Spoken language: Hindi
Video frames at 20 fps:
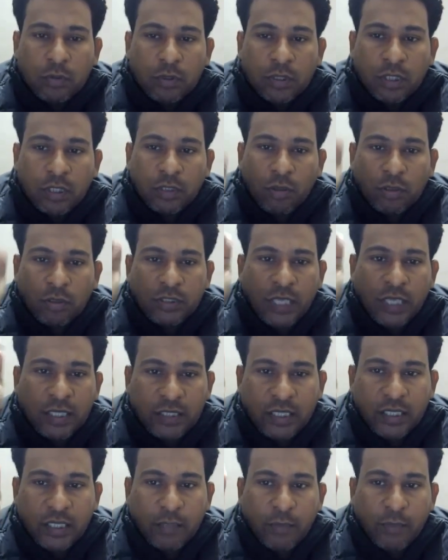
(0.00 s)
कितने लोग चाहते
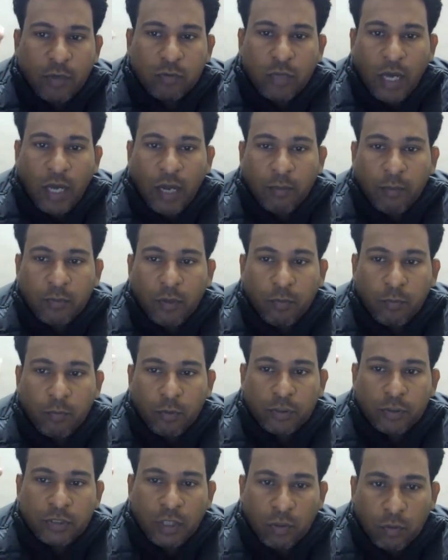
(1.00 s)
हैं कि मैं आपको
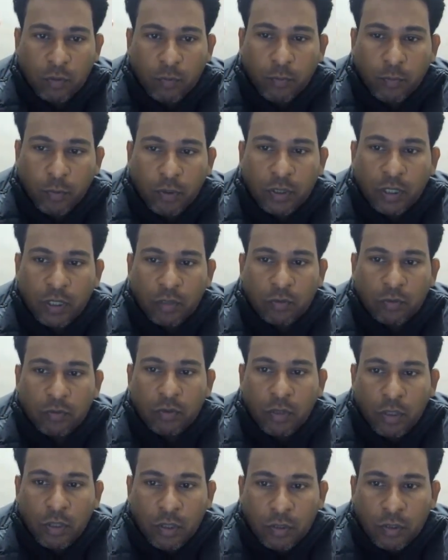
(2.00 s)
पुश करूं पुल करूं
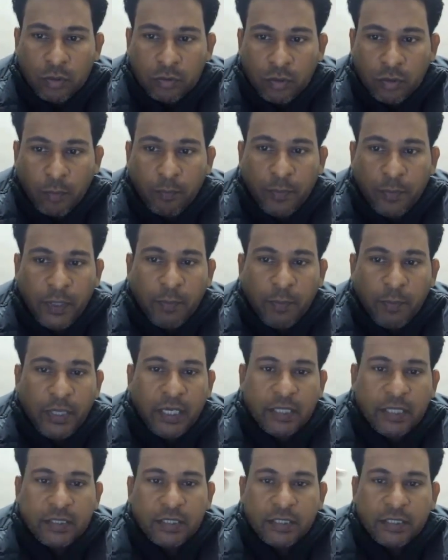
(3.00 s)
तो पीपी
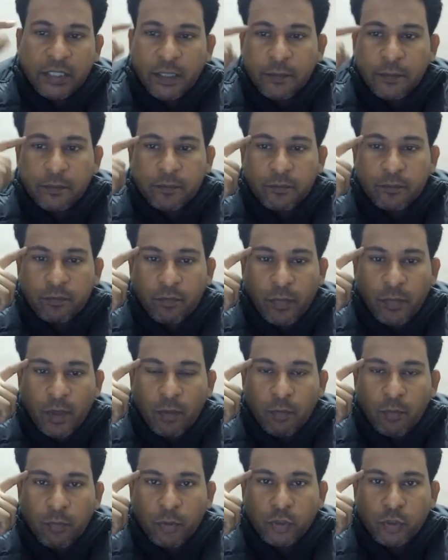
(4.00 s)
लिख दीजिए
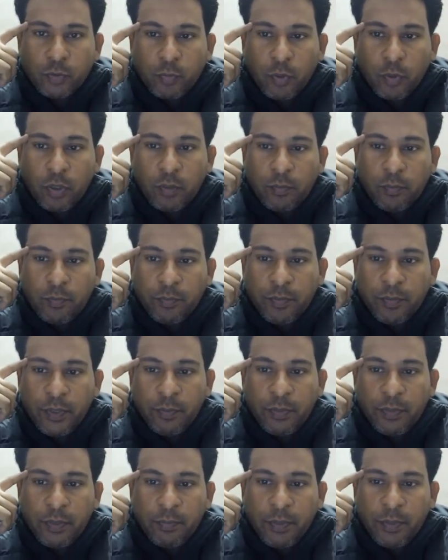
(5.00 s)
पुश पुल
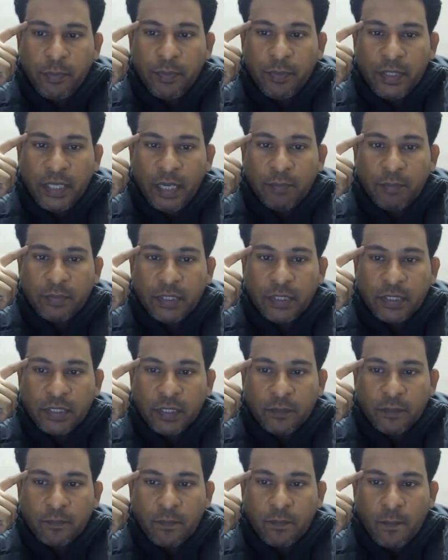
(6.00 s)
पीपी पीपी टाइप
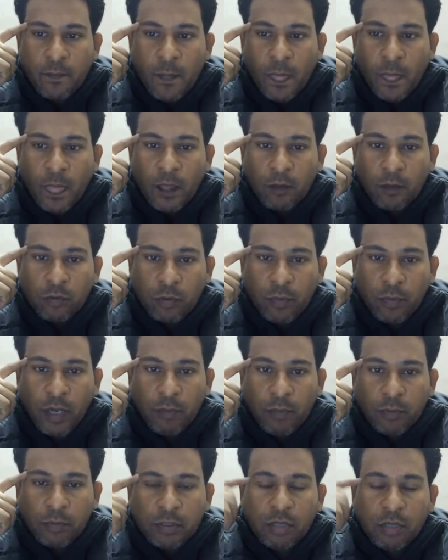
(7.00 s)
कीजिए तो मैं
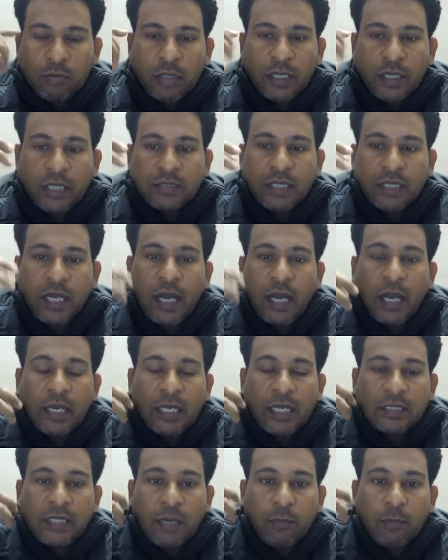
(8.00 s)
आपको बताऊंगा कैसे
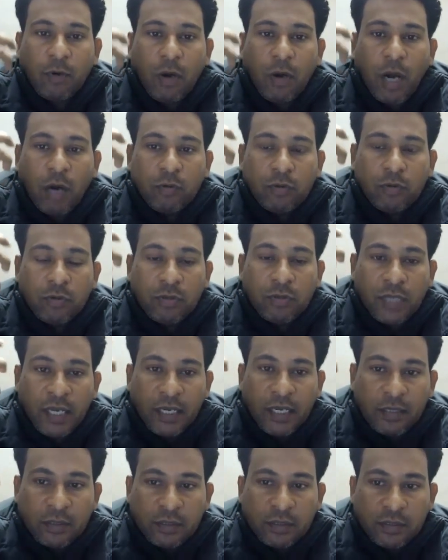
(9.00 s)
कैसे आपको हाउ टू
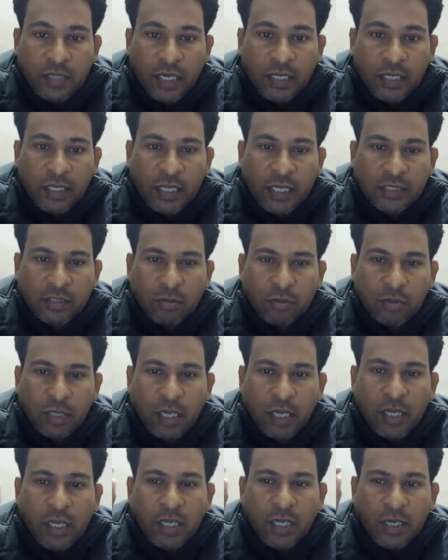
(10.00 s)
ट्रेन ट्रेन कैसे होना
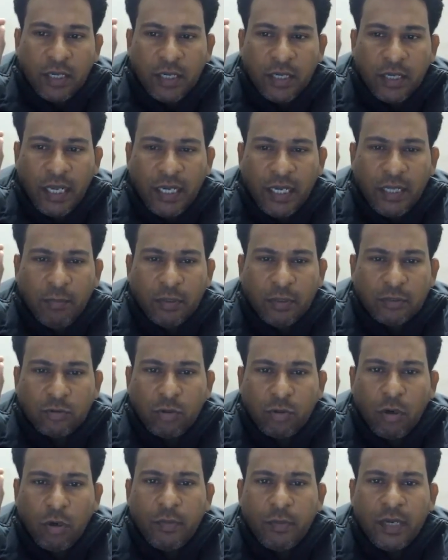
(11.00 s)
है डेली बस
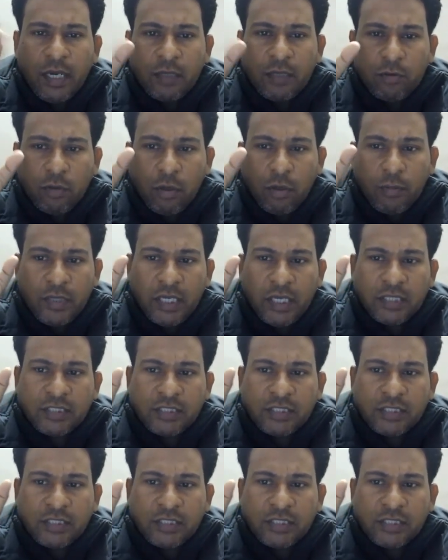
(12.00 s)
दो मिनट दो मिनट